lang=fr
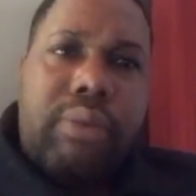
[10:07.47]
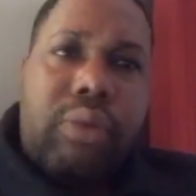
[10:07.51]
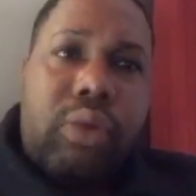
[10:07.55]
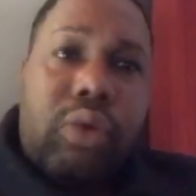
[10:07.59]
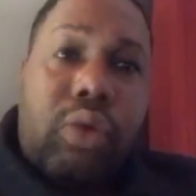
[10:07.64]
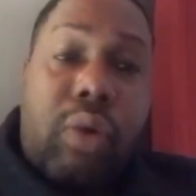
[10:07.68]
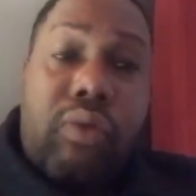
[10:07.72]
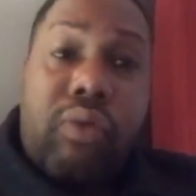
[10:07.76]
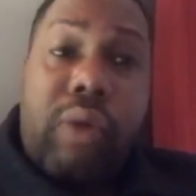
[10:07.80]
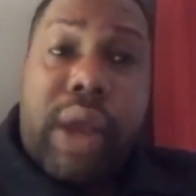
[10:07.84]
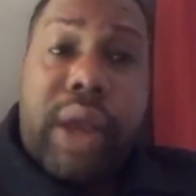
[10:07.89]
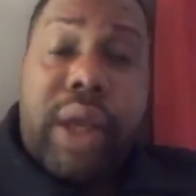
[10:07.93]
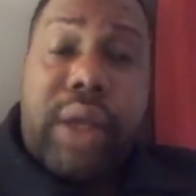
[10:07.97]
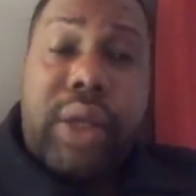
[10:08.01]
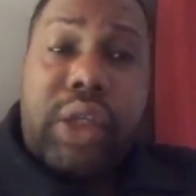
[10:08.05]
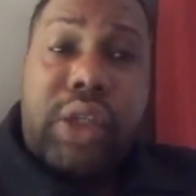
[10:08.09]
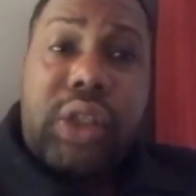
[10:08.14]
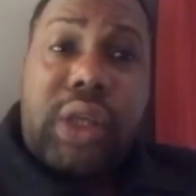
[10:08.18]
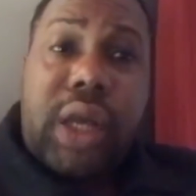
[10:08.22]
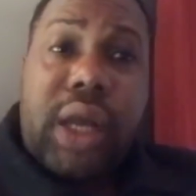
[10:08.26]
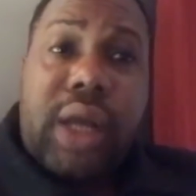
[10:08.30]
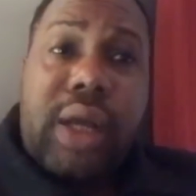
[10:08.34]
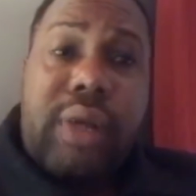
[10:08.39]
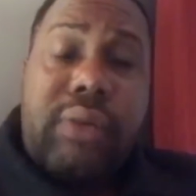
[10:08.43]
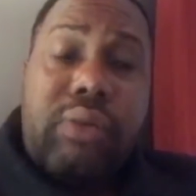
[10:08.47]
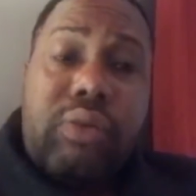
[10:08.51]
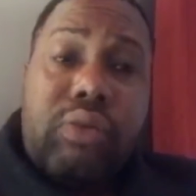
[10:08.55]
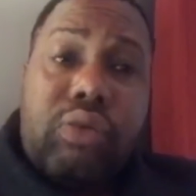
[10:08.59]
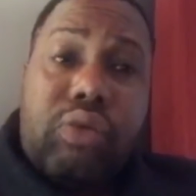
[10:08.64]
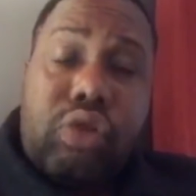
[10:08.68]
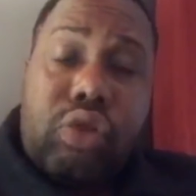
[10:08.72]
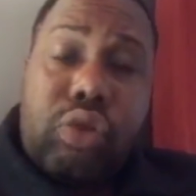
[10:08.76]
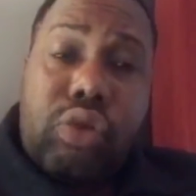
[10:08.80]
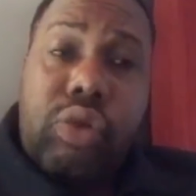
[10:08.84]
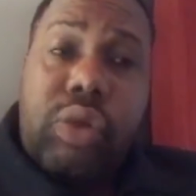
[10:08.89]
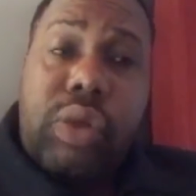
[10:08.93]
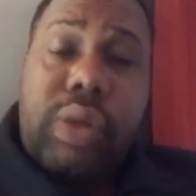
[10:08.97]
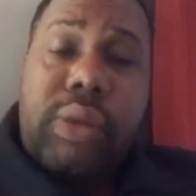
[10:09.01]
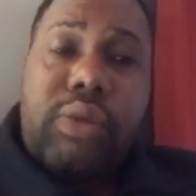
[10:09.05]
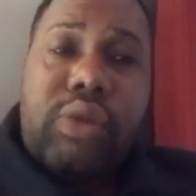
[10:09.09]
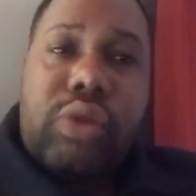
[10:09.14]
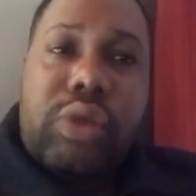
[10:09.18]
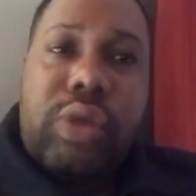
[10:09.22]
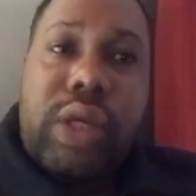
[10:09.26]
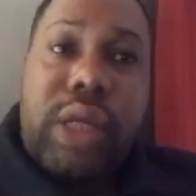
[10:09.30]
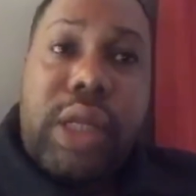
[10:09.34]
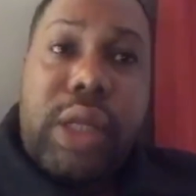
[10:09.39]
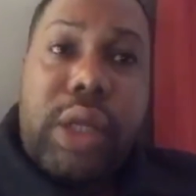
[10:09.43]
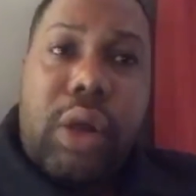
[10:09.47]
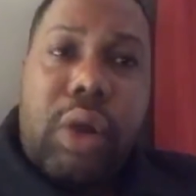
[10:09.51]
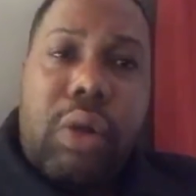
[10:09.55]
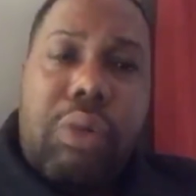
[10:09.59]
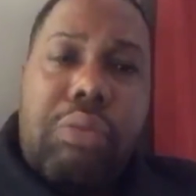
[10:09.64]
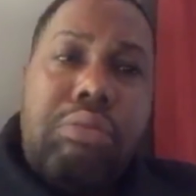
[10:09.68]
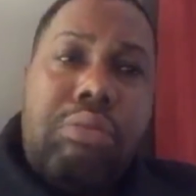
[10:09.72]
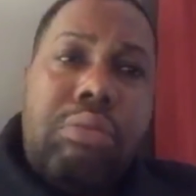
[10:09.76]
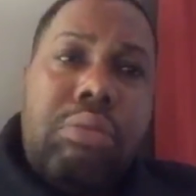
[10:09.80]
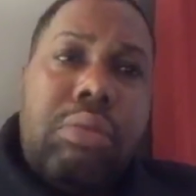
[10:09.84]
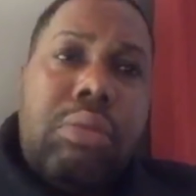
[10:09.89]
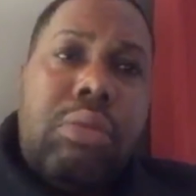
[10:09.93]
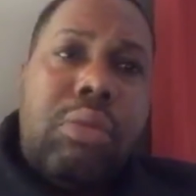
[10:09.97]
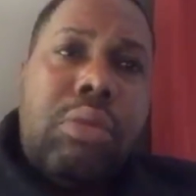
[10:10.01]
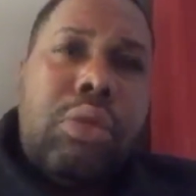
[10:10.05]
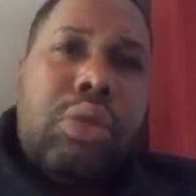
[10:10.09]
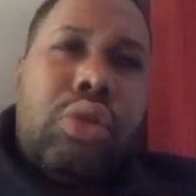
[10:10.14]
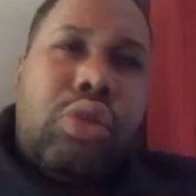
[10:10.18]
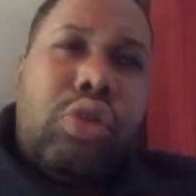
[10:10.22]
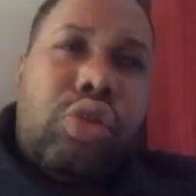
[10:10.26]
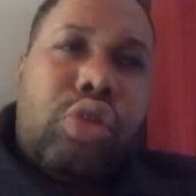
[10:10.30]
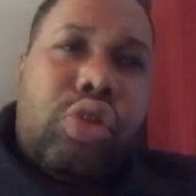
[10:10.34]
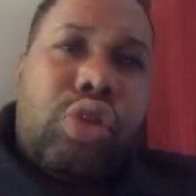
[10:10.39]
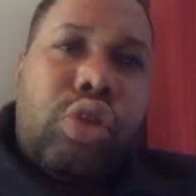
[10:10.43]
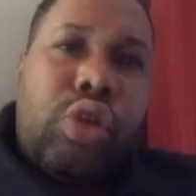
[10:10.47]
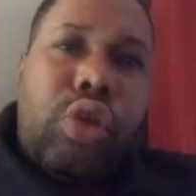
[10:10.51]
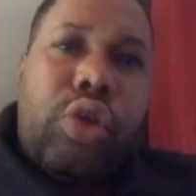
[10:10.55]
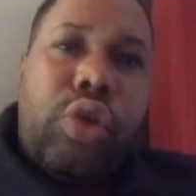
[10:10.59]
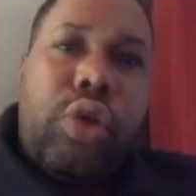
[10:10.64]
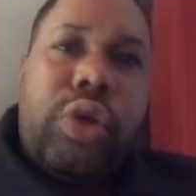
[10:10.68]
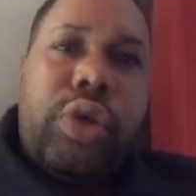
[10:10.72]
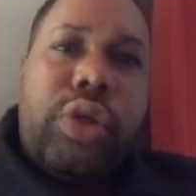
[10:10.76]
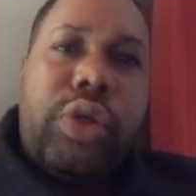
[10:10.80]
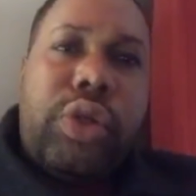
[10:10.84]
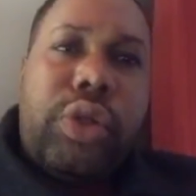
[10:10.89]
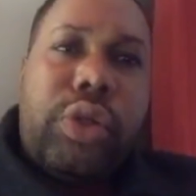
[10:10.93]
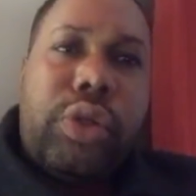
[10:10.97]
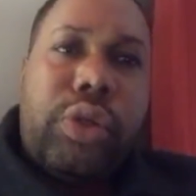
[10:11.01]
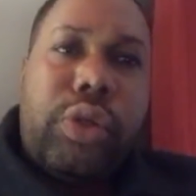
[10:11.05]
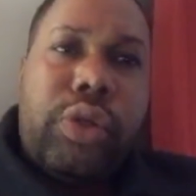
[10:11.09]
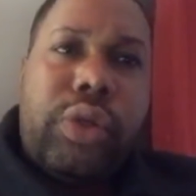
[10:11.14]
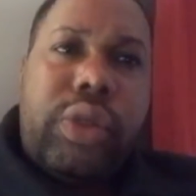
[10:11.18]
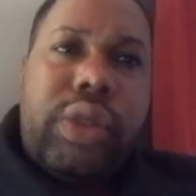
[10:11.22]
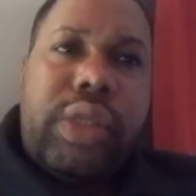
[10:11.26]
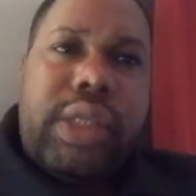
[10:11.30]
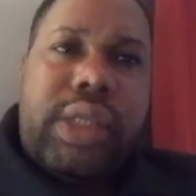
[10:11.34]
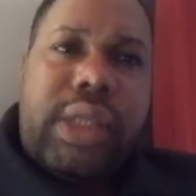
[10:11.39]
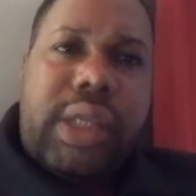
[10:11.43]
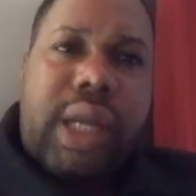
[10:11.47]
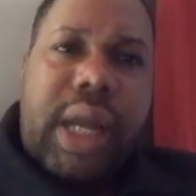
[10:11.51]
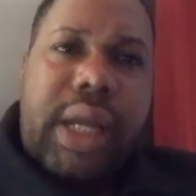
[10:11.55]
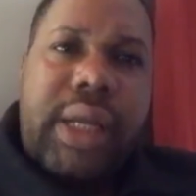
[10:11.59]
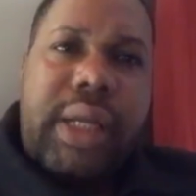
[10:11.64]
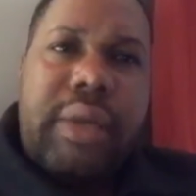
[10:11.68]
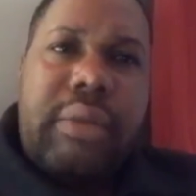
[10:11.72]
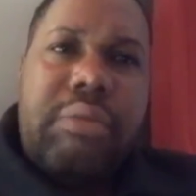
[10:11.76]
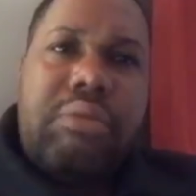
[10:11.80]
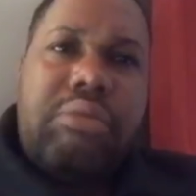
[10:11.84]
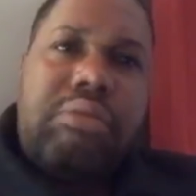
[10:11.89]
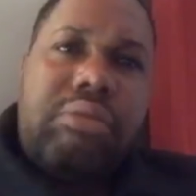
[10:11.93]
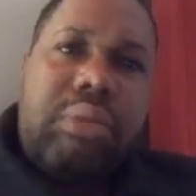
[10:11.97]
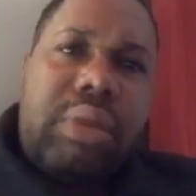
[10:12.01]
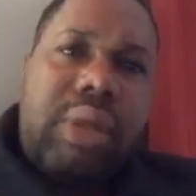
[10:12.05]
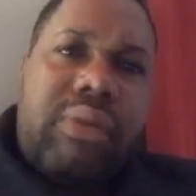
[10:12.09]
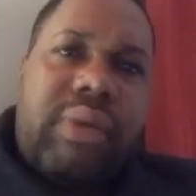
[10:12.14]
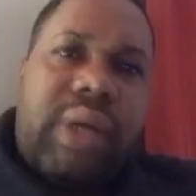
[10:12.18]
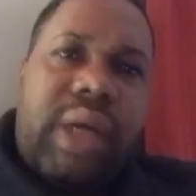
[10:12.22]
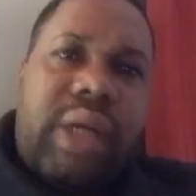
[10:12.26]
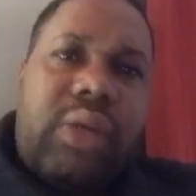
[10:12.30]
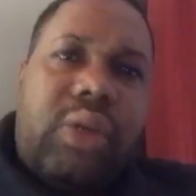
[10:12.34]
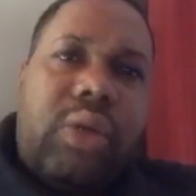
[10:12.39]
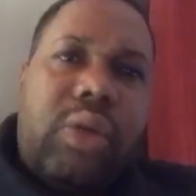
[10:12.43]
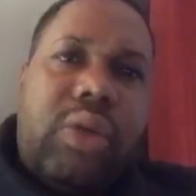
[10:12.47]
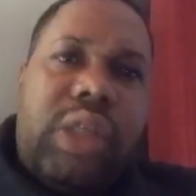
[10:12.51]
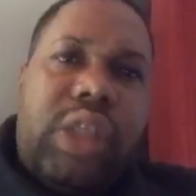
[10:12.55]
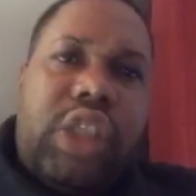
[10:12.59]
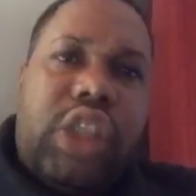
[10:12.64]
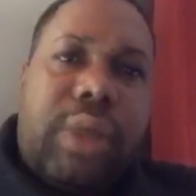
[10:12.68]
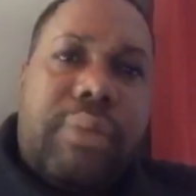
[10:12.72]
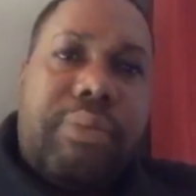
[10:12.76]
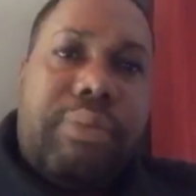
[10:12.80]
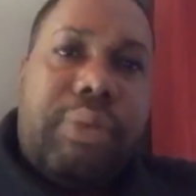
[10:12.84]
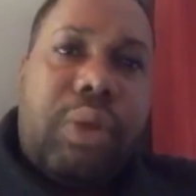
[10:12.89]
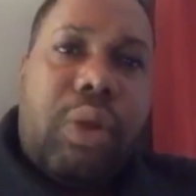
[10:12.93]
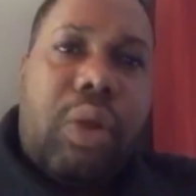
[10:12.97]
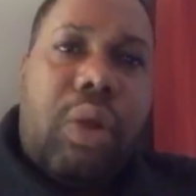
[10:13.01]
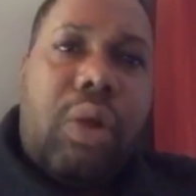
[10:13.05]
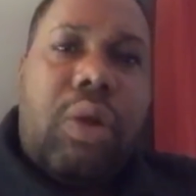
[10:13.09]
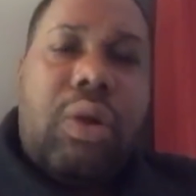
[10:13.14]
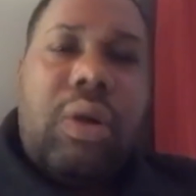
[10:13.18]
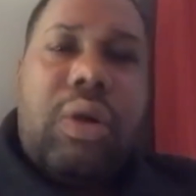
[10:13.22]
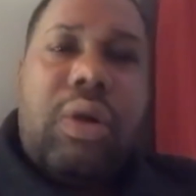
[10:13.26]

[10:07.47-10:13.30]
Donc, on voyait déjà tu tu Lyon, ceux d'Italie, c'est être Donny Champion,